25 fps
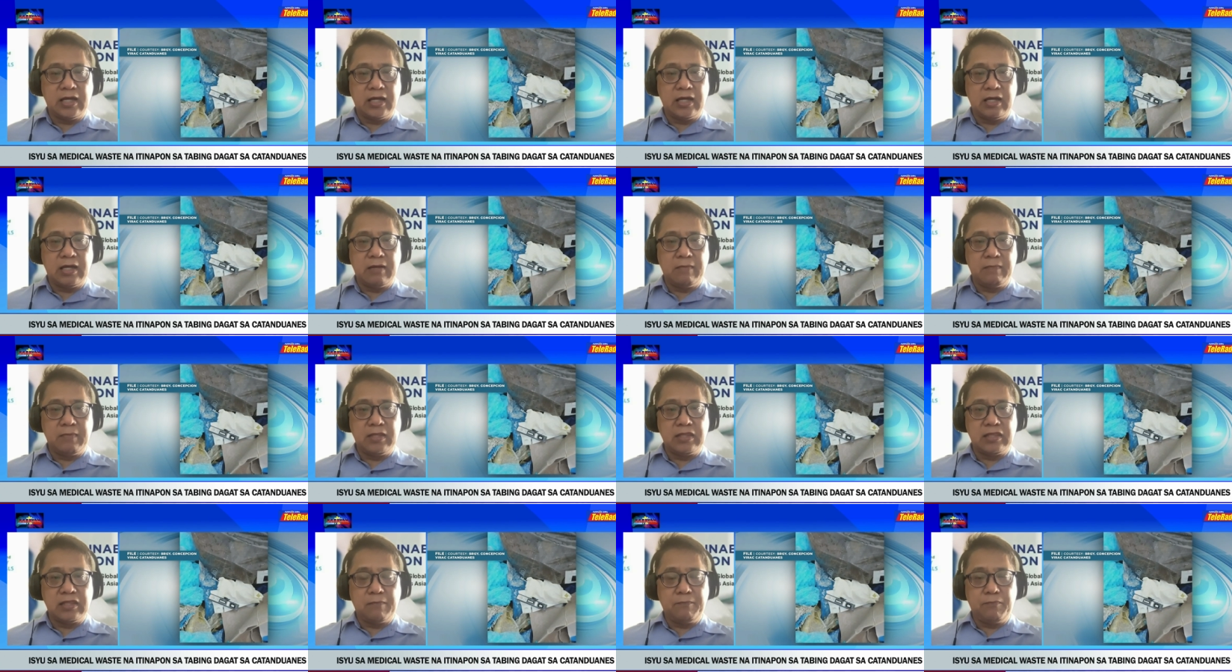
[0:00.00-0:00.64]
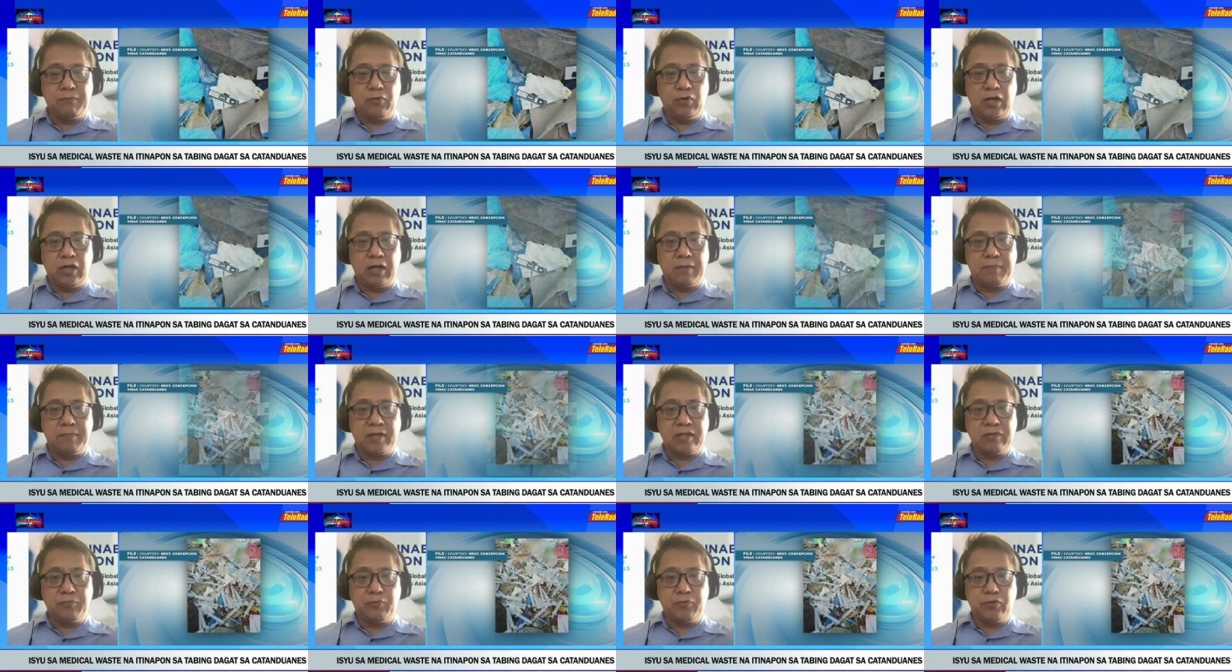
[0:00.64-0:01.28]
misa po
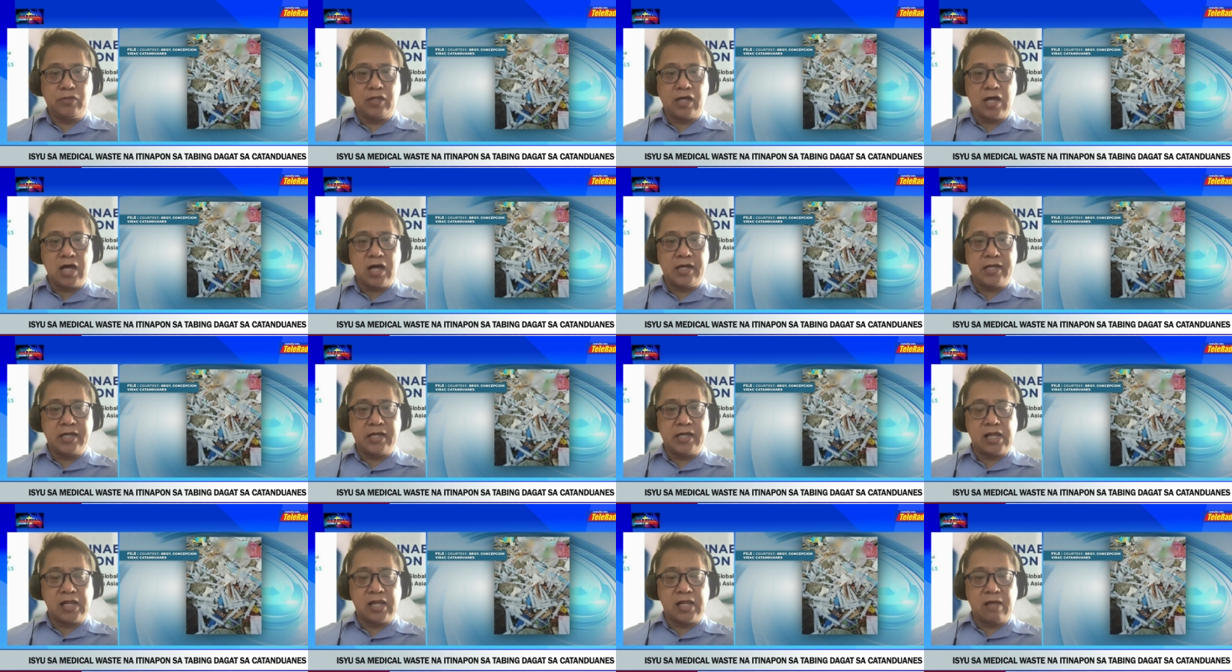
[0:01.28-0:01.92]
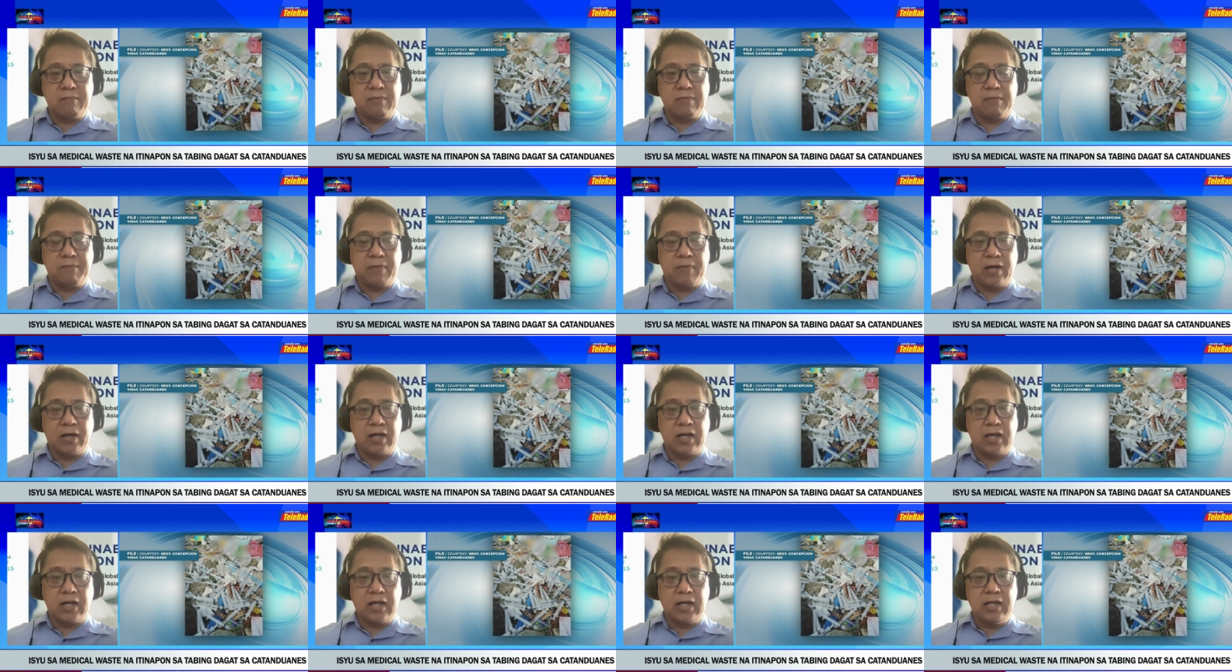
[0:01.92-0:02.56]
lagpas Sige. po sa kakayanan namin
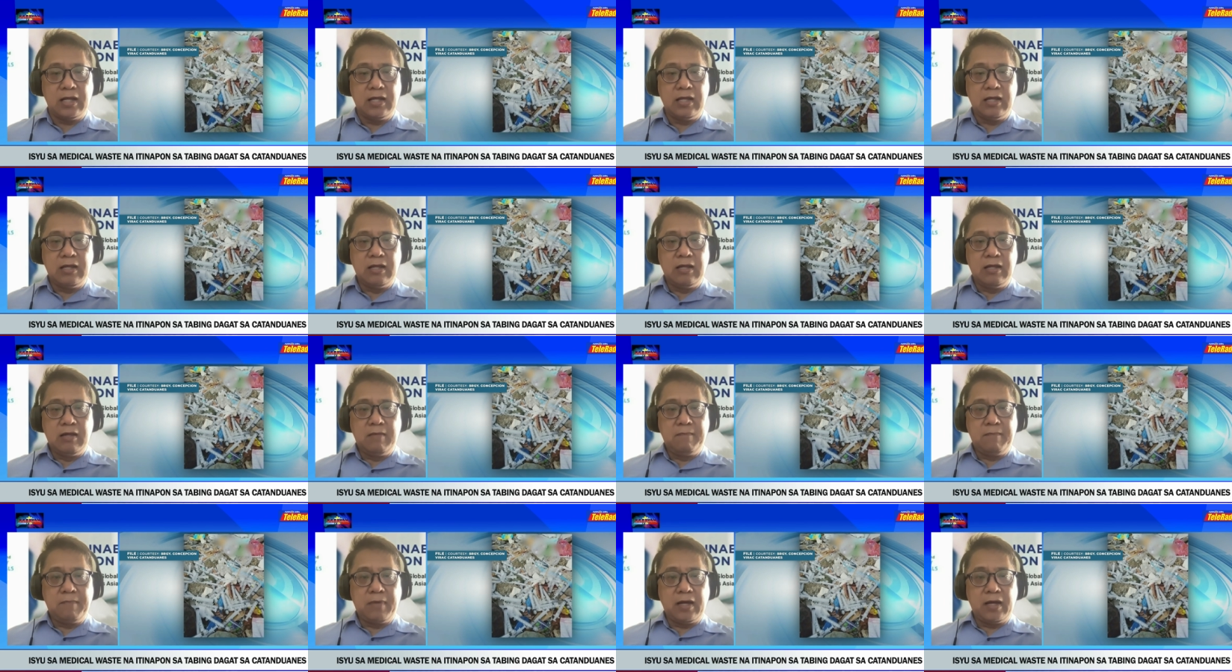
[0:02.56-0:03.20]
para opa, opa, opa.